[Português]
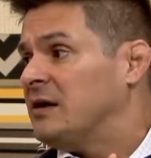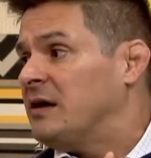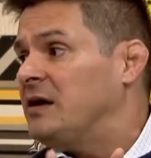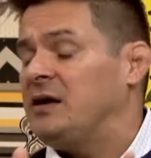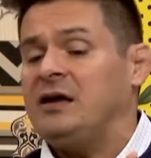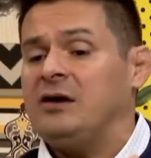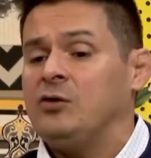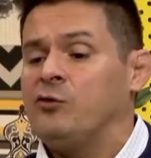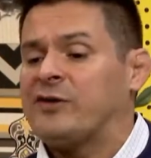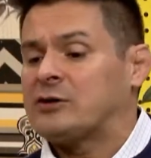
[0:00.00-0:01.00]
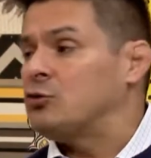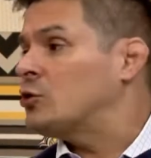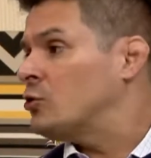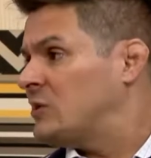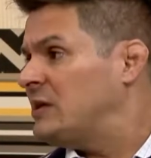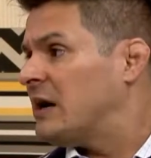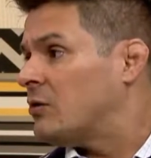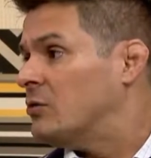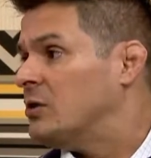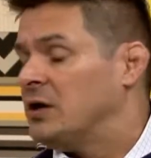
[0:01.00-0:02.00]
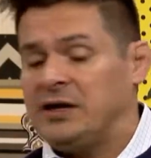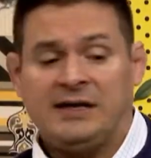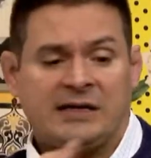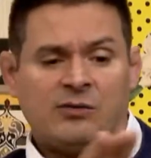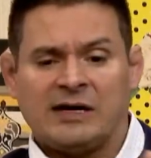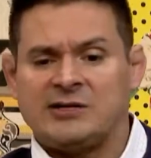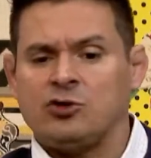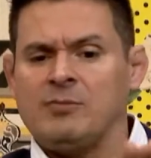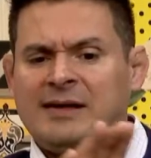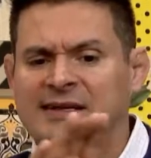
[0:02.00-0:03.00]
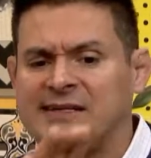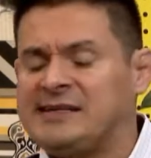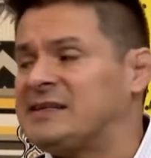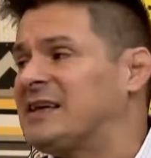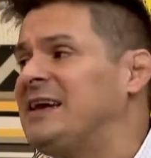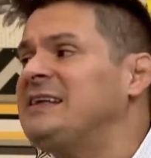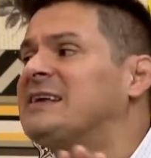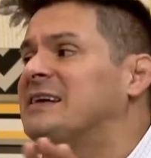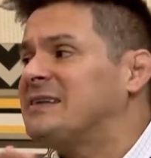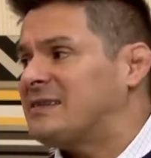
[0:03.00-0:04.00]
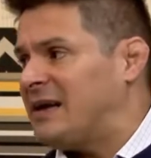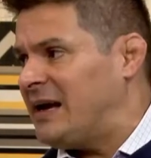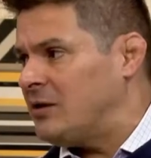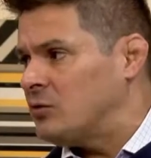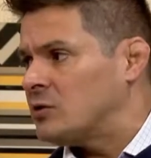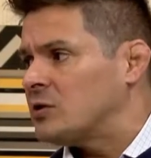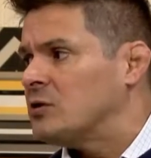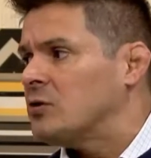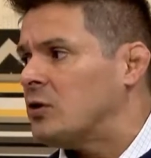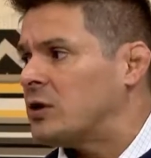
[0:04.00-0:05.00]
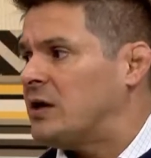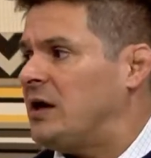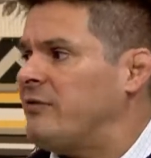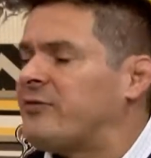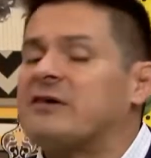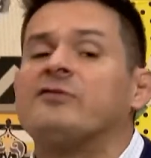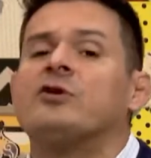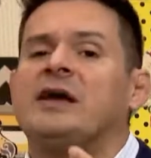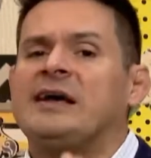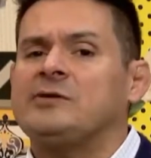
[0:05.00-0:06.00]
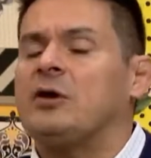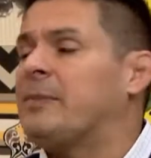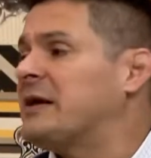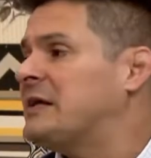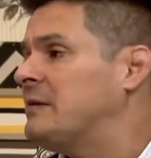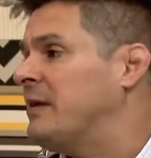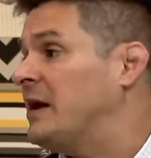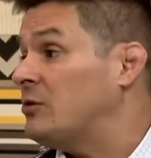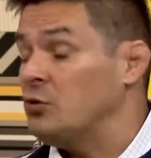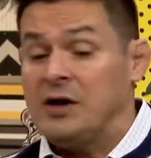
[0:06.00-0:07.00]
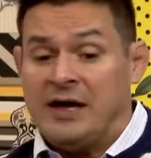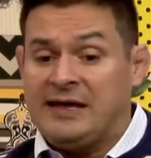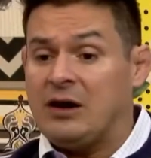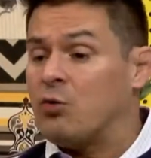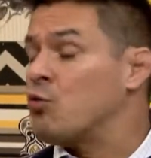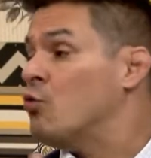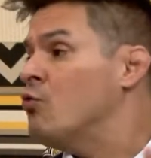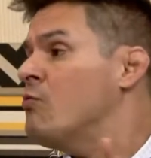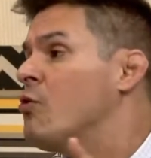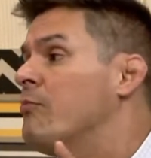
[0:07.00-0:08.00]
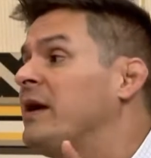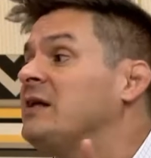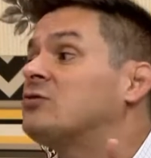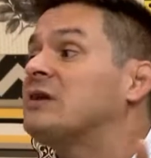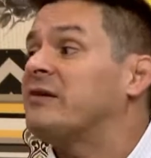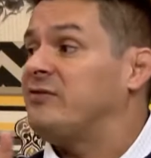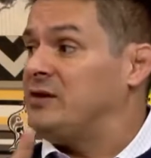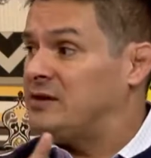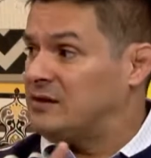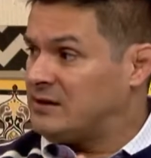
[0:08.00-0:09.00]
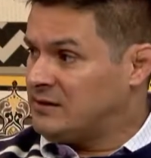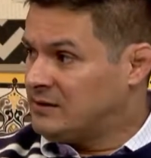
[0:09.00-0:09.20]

e o fator social. Então a soma desses três critérios, ok, favorece o aparecimento em algum momento da vida.